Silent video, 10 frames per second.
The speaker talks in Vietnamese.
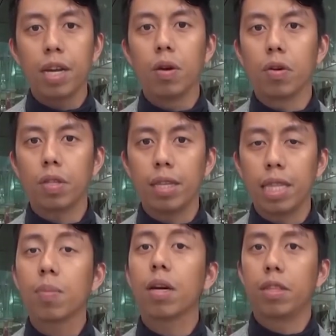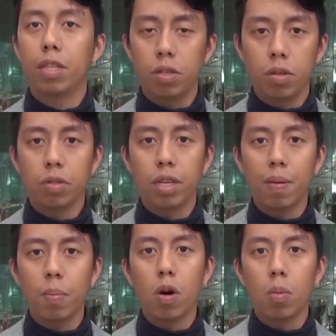đều có thể tiếp cận thị trường
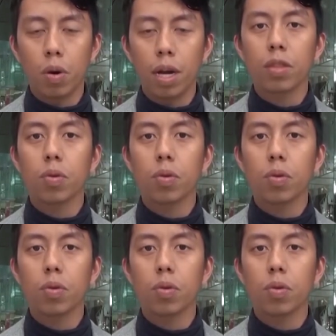Singapore một